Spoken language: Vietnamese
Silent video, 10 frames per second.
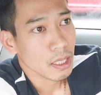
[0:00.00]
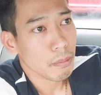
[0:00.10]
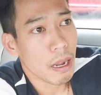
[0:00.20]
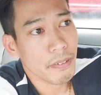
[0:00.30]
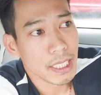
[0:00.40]

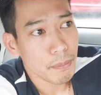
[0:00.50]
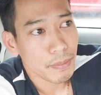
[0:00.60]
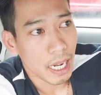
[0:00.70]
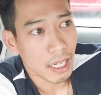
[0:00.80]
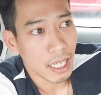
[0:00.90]
các bạn phải chấp
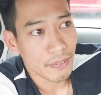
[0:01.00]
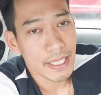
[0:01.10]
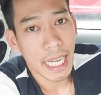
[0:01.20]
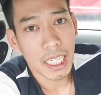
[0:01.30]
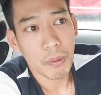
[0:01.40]
nhận là
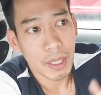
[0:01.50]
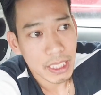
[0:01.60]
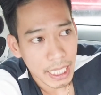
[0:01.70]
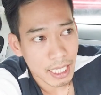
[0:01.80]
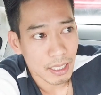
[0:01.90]
phải dạy nó học lái
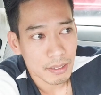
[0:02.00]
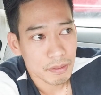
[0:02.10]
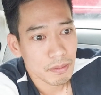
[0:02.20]
xe nè